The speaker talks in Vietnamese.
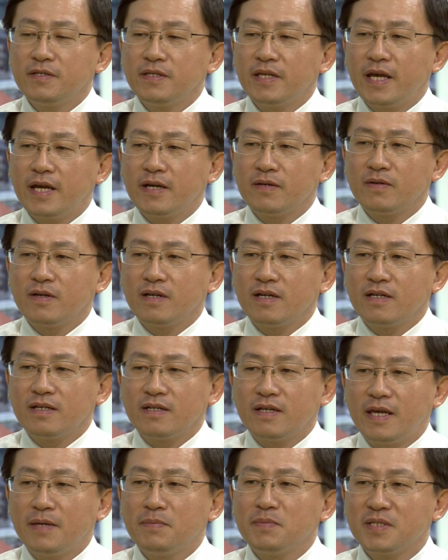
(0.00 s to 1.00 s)
chào
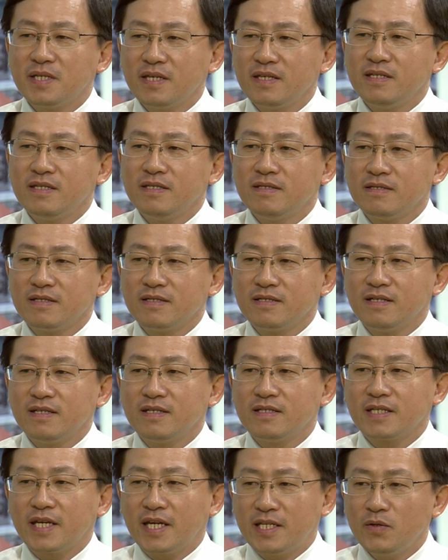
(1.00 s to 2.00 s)
à, MC
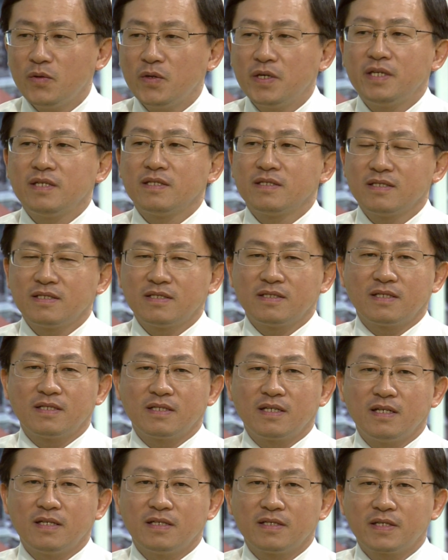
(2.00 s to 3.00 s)
à, Khánh Huyền. Dạ.
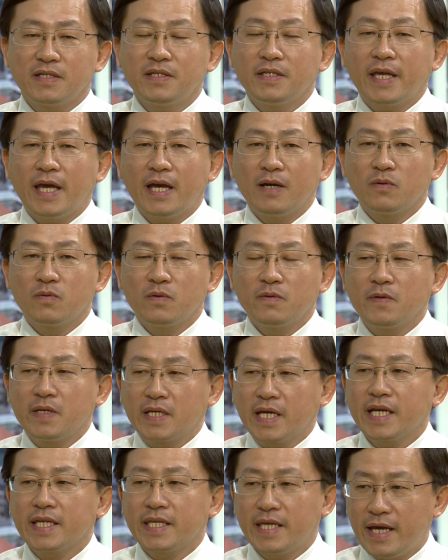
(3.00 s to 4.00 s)
À, kính chào quý vị
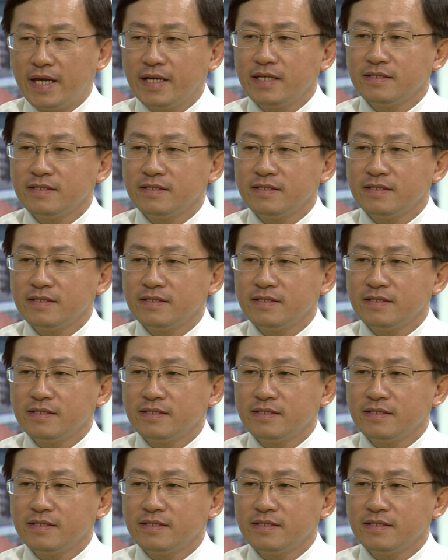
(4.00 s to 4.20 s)
khán giả.